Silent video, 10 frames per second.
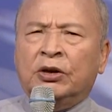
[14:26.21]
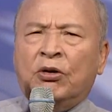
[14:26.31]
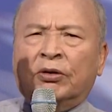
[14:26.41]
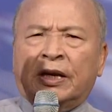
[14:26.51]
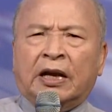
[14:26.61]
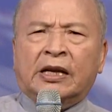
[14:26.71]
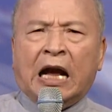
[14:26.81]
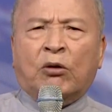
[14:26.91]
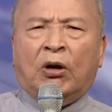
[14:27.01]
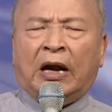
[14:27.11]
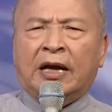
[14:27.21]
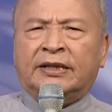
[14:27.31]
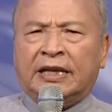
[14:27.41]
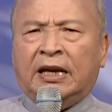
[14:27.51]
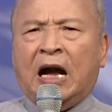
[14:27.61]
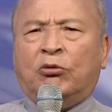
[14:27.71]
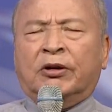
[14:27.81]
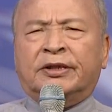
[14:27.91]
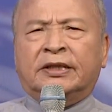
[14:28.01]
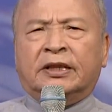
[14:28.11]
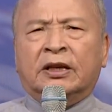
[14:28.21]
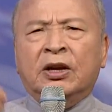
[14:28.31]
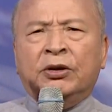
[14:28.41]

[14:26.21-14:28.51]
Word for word: 用你的眼光来接纳我自己，